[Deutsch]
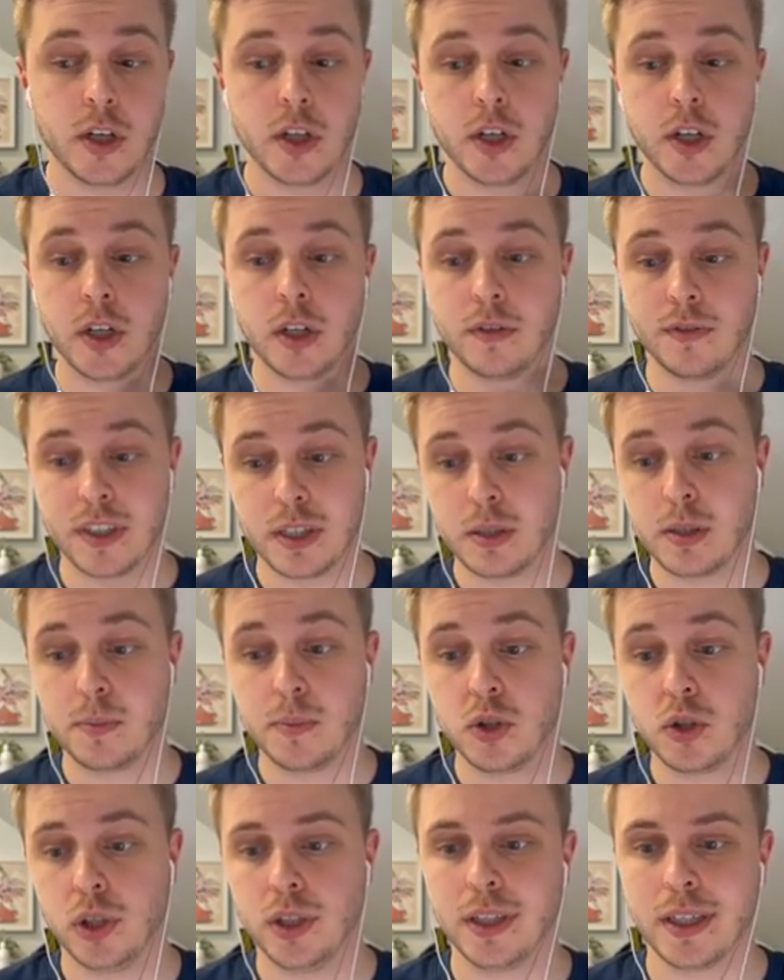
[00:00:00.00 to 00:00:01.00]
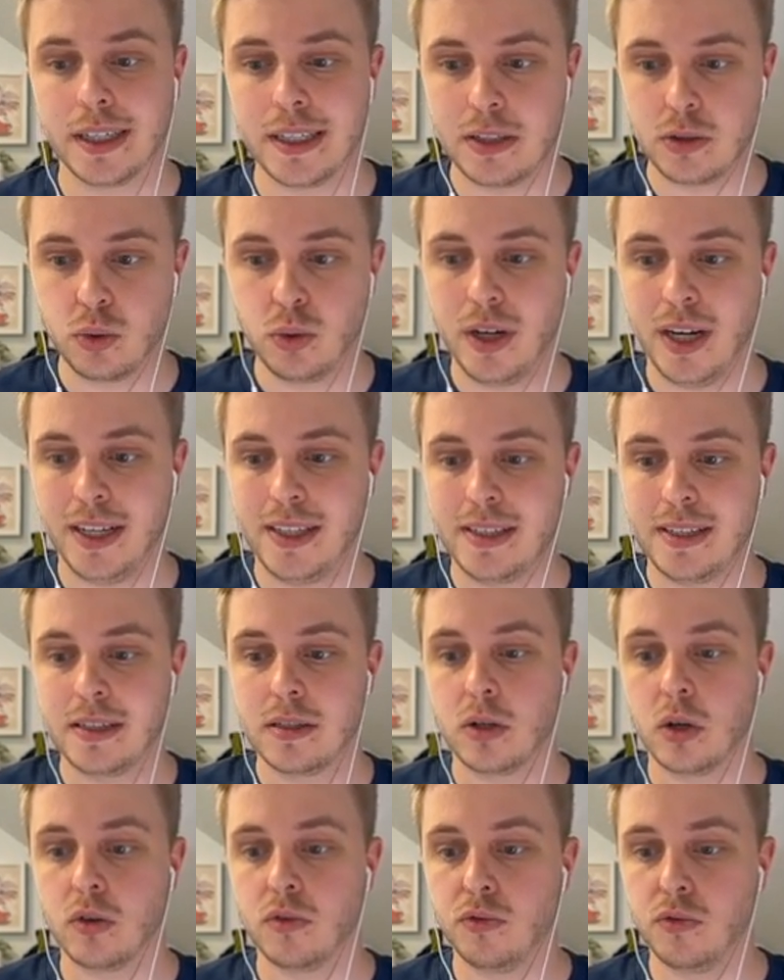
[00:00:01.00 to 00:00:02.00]
Und was das Besondere ist, du kannst es auch
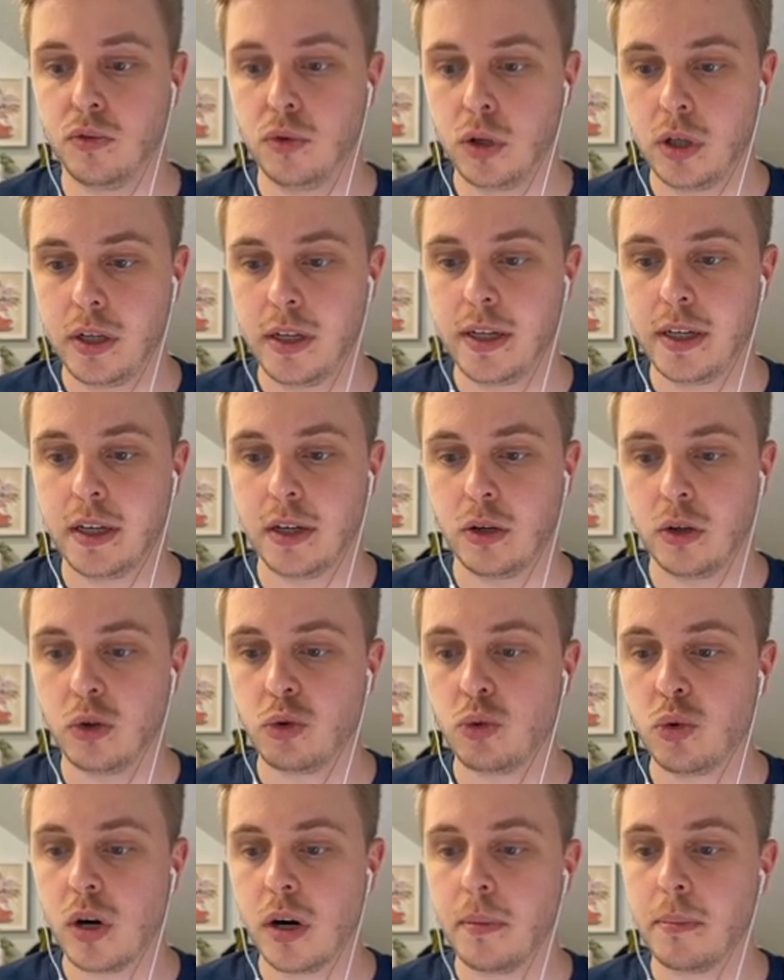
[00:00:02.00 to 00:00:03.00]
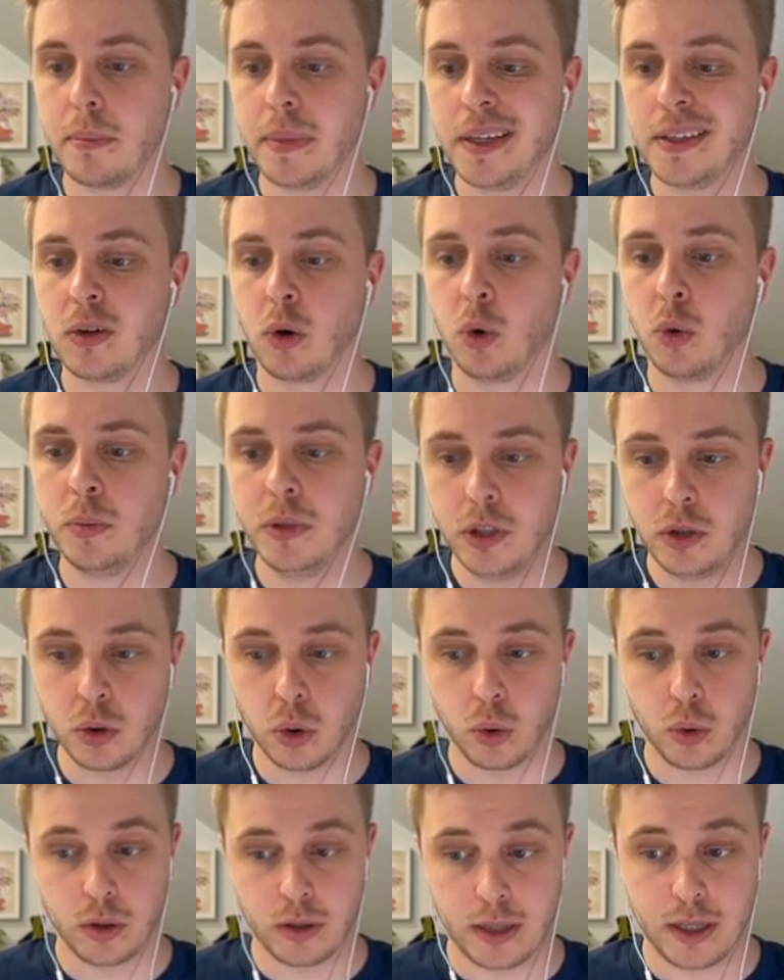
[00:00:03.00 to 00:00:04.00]
wirklich nur mit
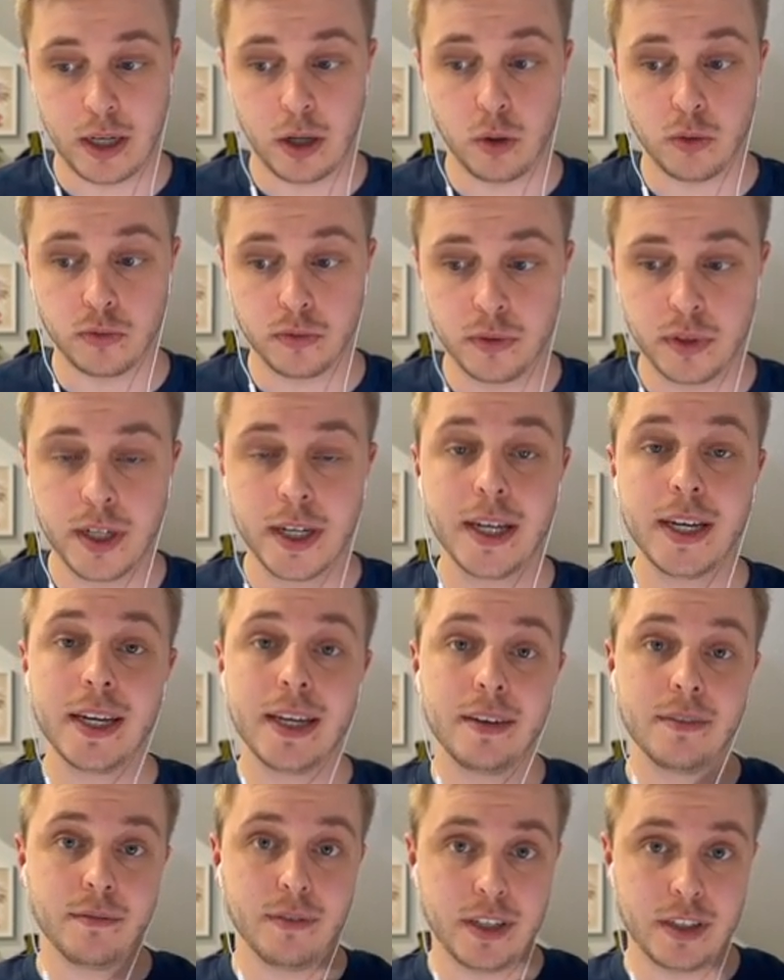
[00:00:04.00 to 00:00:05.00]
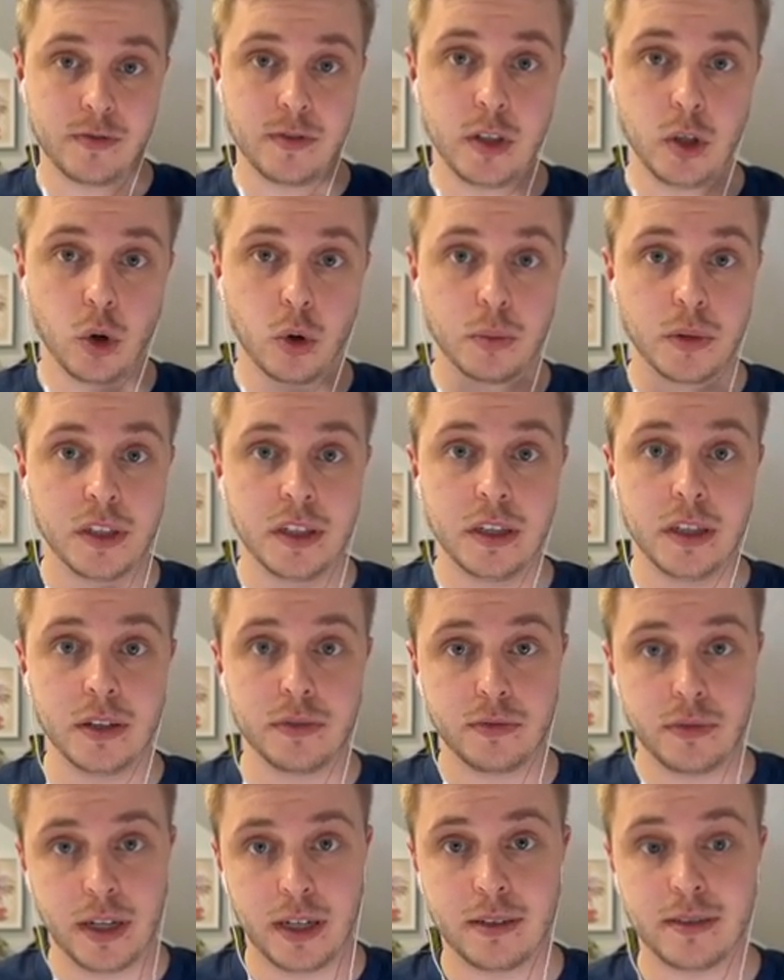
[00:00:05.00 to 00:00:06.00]
Omi-Token kaufen, was wiederum den
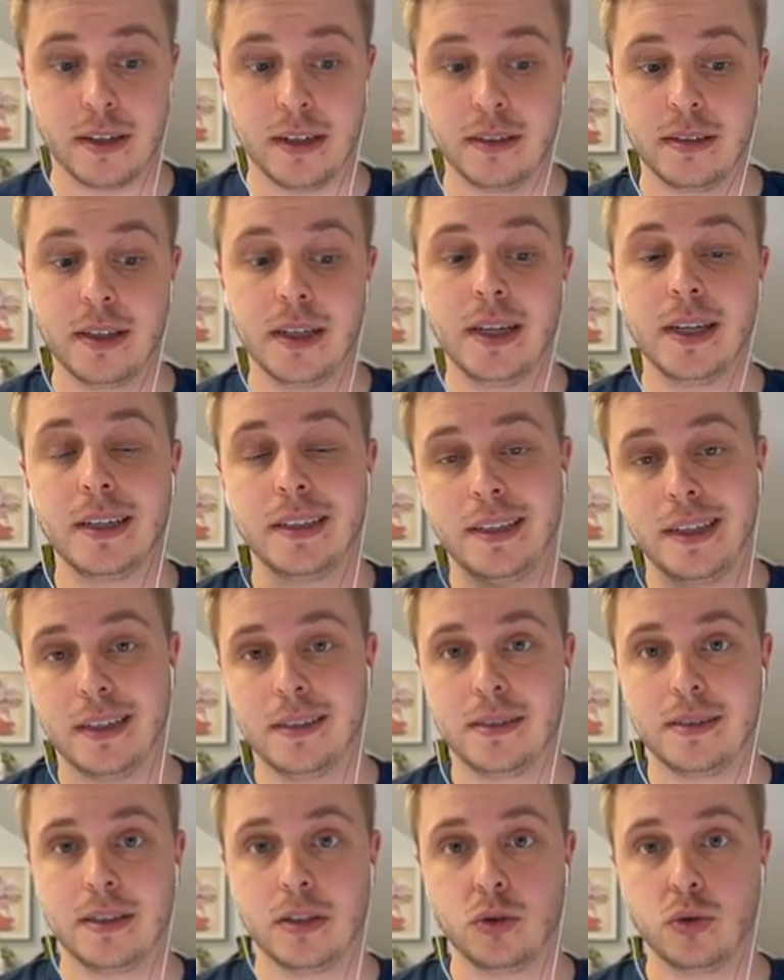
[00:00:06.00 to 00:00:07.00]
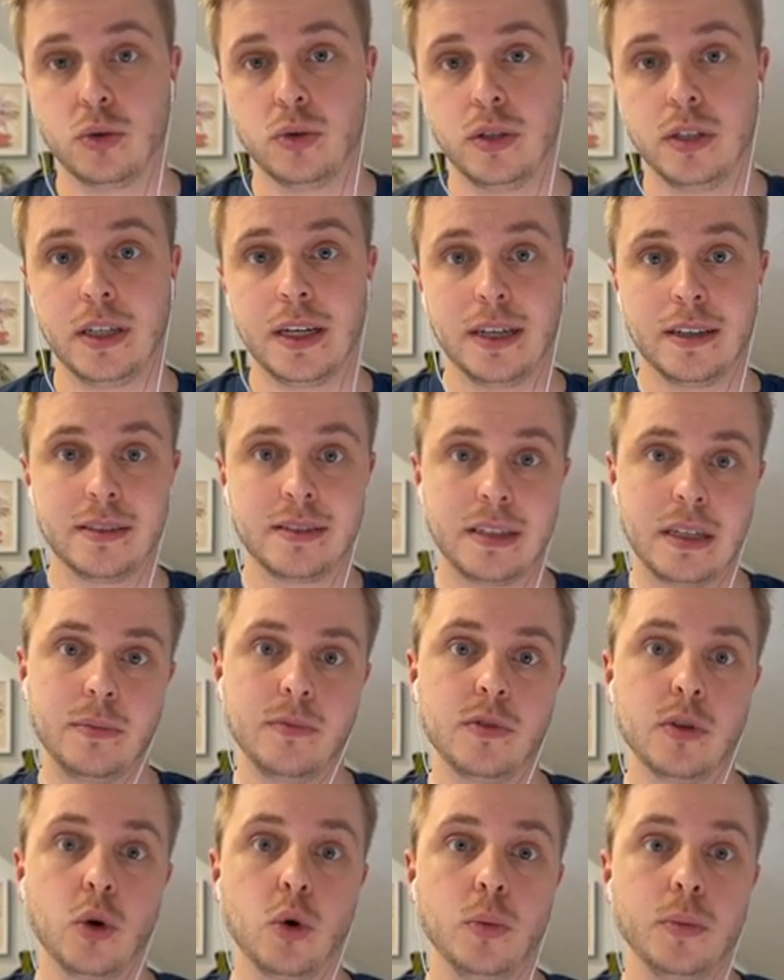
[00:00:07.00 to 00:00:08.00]
Defekt hat, dass natürlich extrem viele
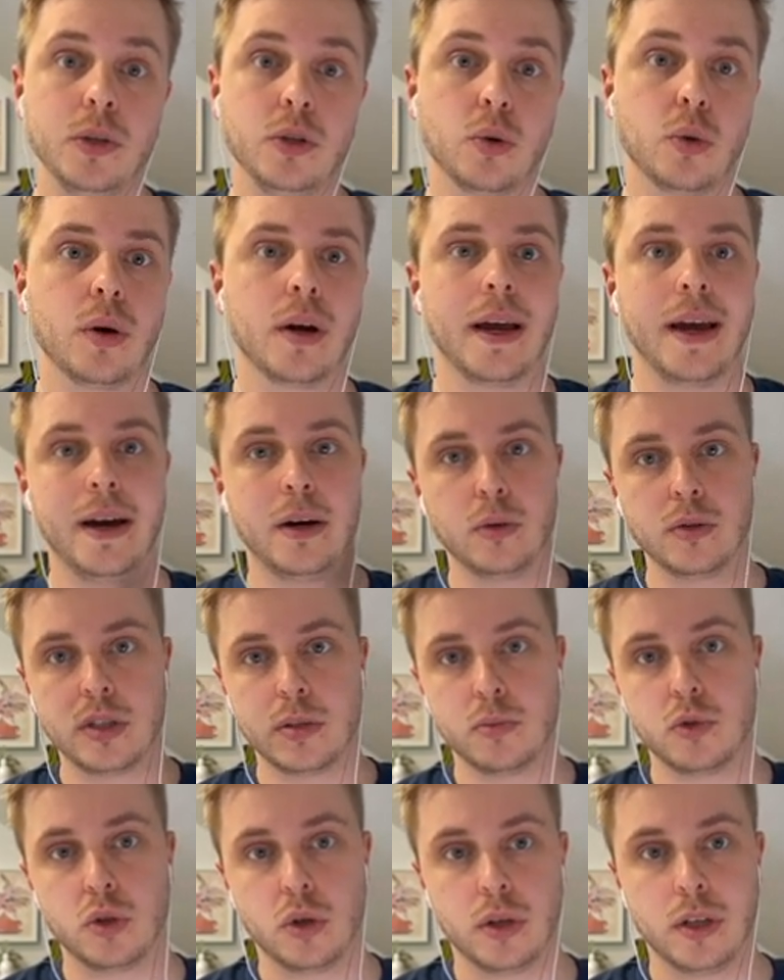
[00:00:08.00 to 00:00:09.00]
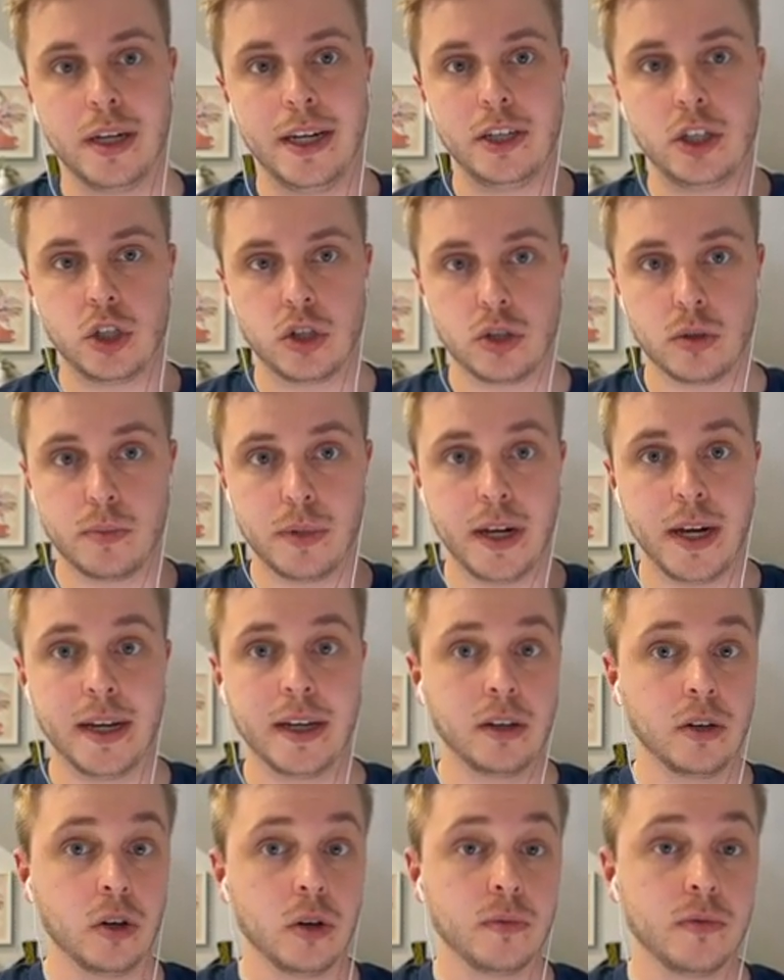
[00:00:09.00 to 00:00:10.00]
Omi-Token aus dem Circulation Supply
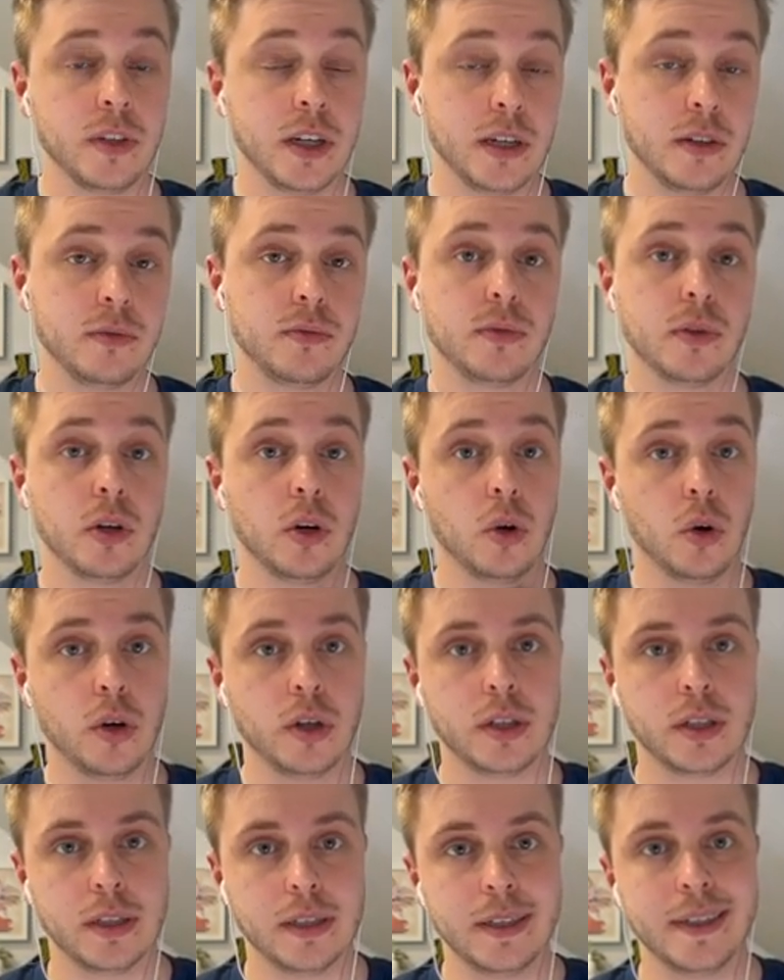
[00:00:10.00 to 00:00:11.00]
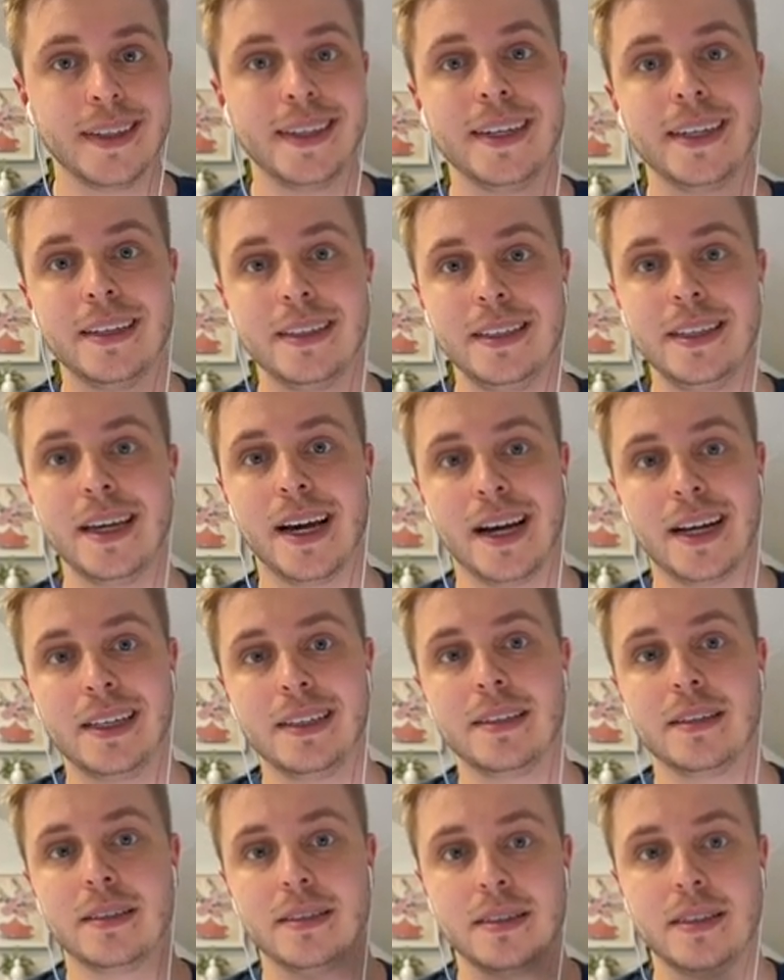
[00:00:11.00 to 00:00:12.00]
genommen werden von Leuten, die halt
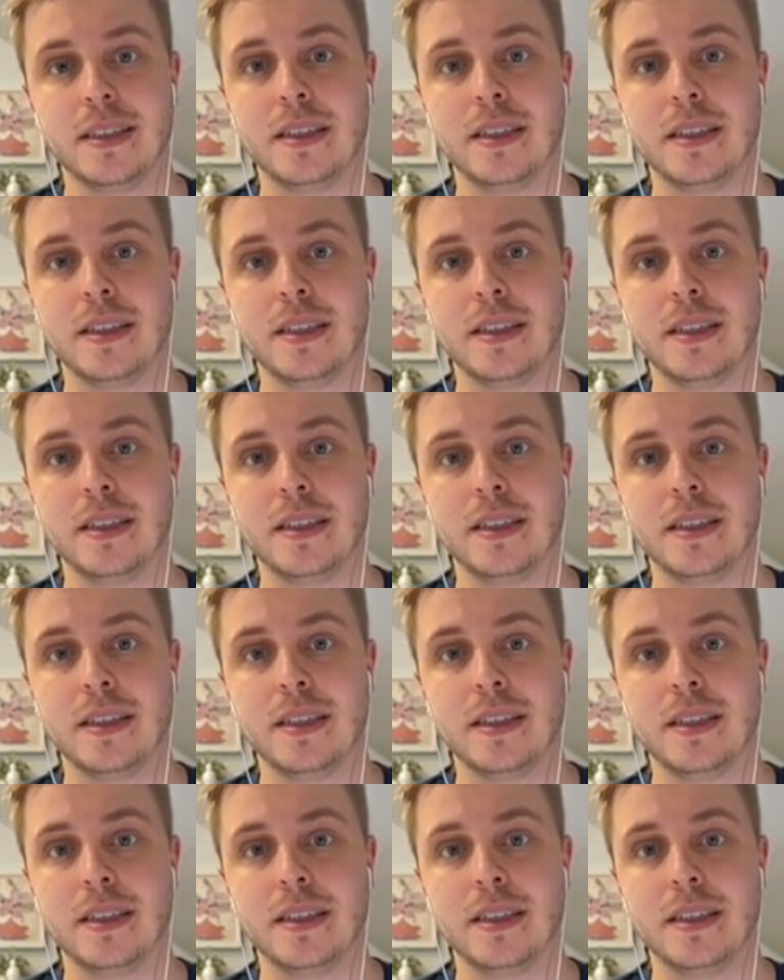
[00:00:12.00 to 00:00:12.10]
sich